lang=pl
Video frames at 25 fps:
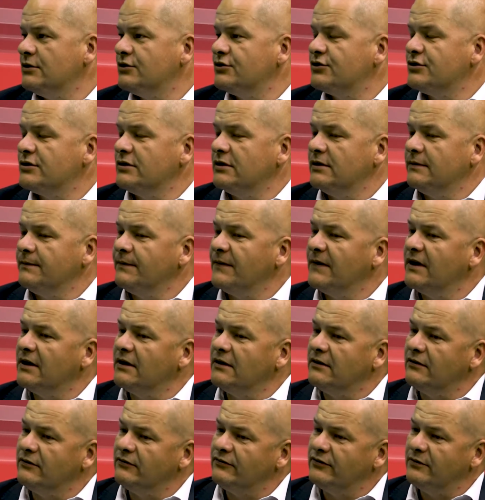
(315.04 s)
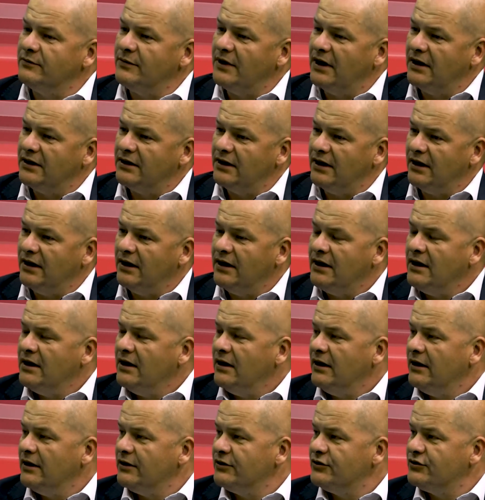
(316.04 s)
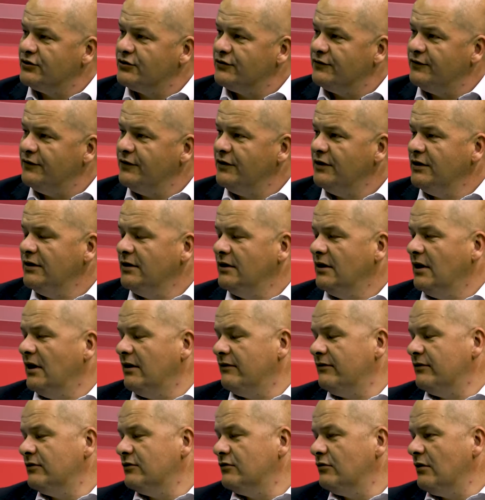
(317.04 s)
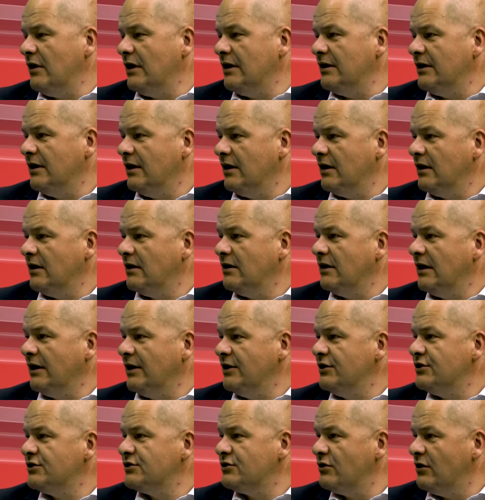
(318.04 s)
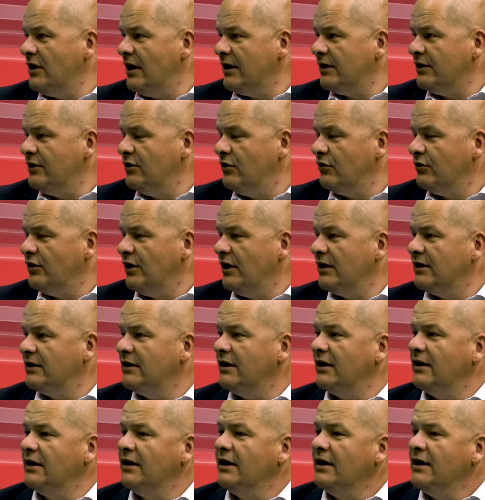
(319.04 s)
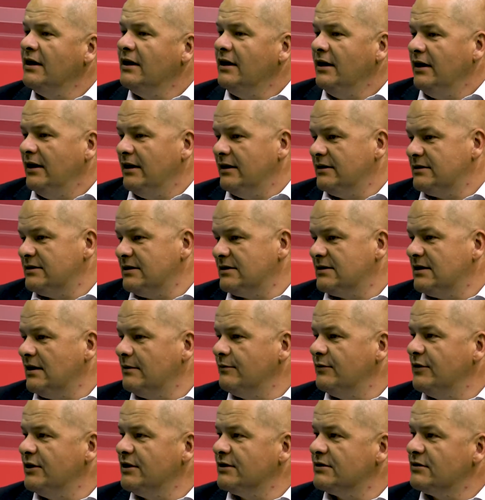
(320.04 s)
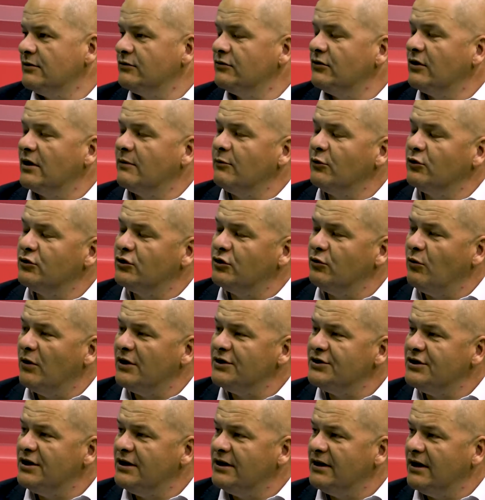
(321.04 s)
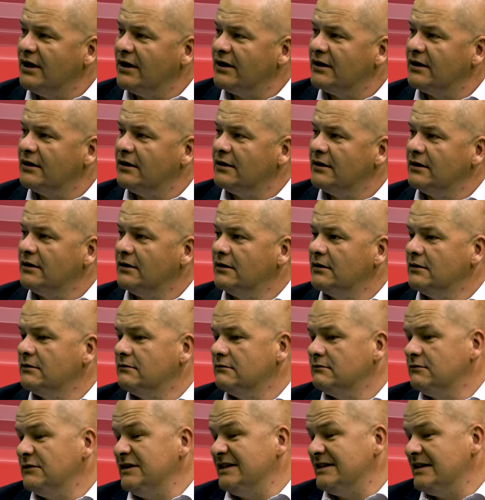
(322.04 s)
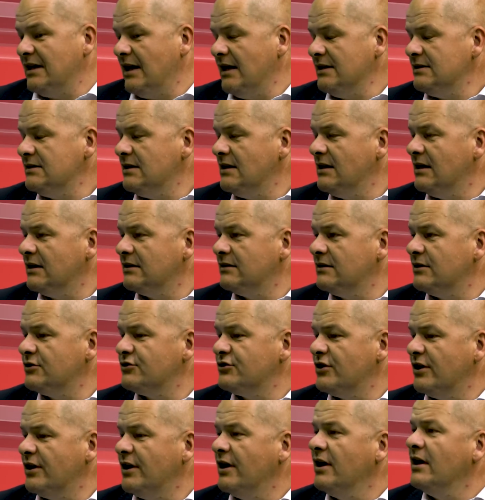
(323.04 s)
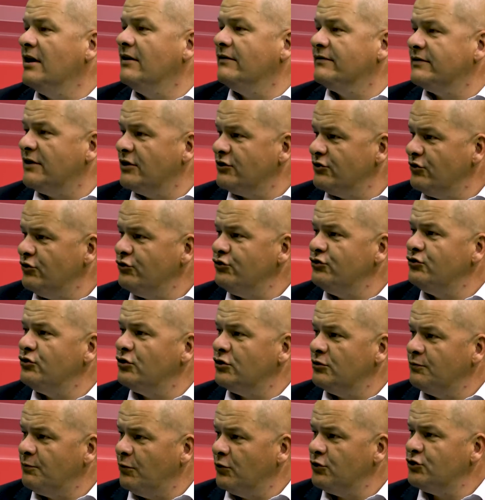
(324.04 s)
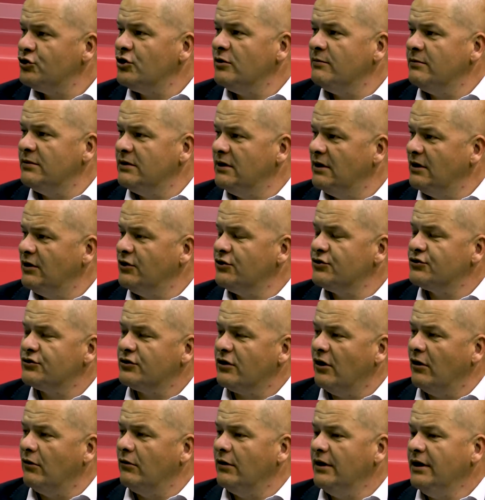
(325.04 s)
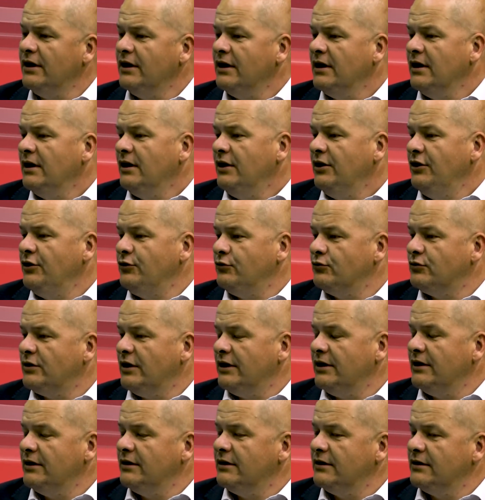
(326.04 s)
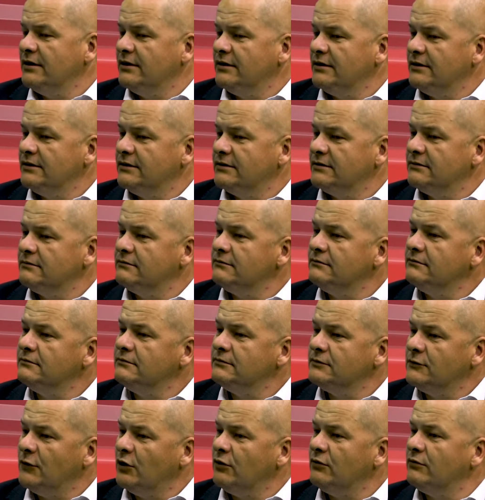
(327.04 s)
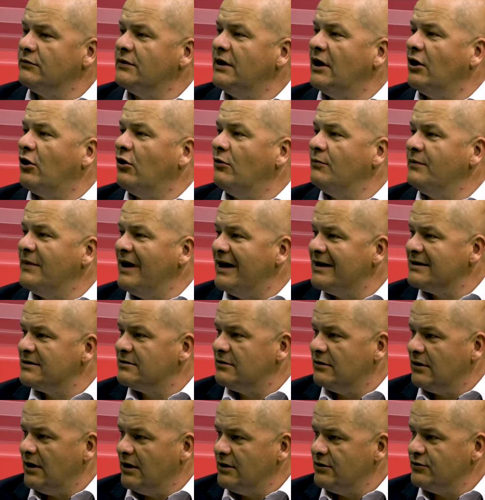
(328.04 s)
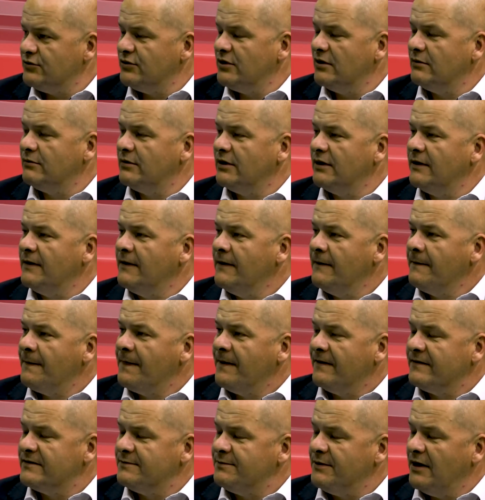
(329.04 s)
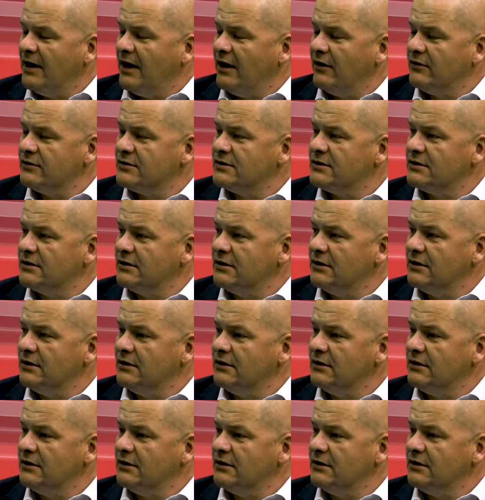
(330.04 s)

czy wymianie drzwi, ewentualnie jakiejś stolarki okienne, E, czasami są to remonty łazienek, e, instalacji elektrycznej, w zależności od potrzeby danej szkoły. I tutaj e, no, jako miasto realizujemy, wspierając